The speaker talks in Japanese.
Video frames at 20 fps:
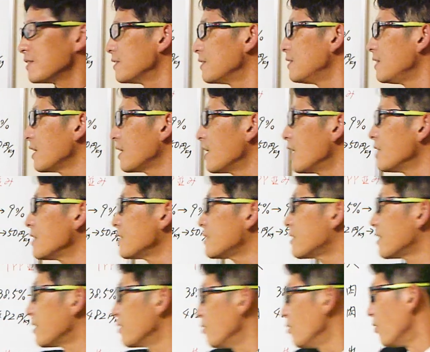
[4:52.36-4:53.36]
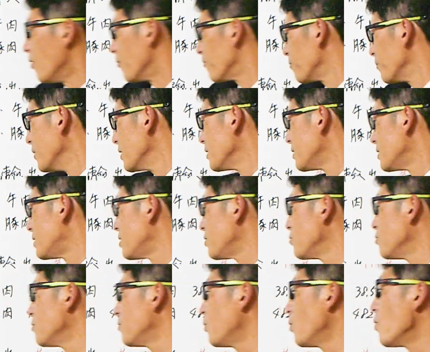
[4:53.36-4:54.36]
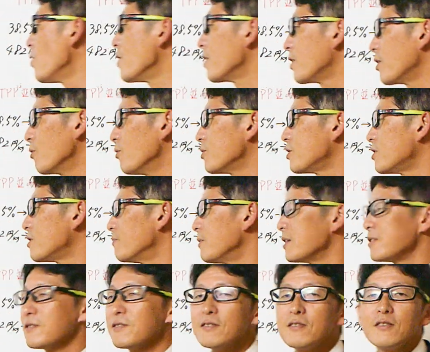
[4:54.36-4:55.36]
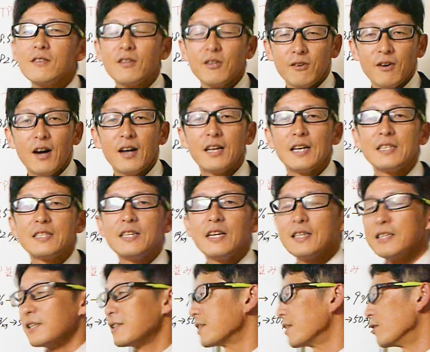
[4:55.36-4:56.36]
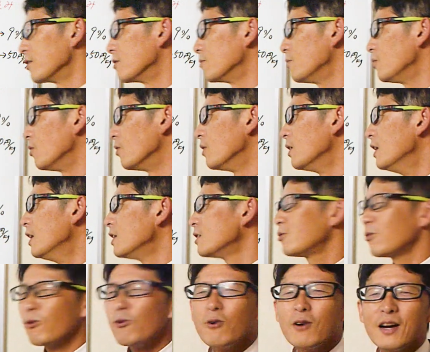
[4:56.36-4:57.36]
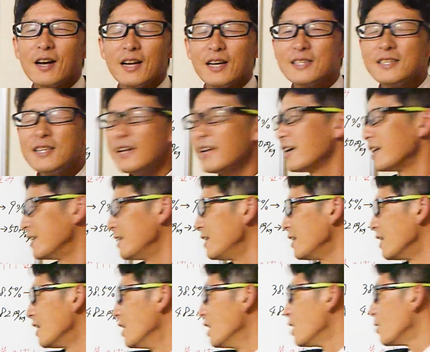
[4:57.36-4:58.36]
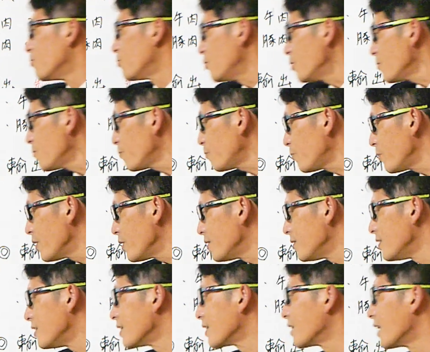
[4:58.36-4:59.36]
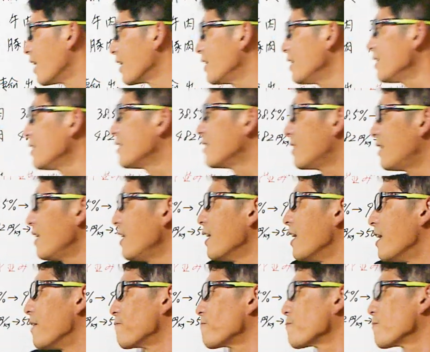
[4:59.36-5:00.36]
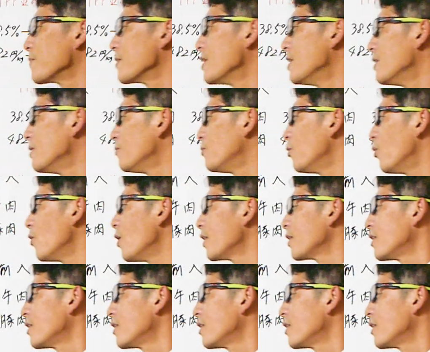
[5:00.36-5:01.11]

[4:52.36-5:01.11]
に関しての自由貿易をしますっていう話なんですけどもそこからさらに物品に限って貿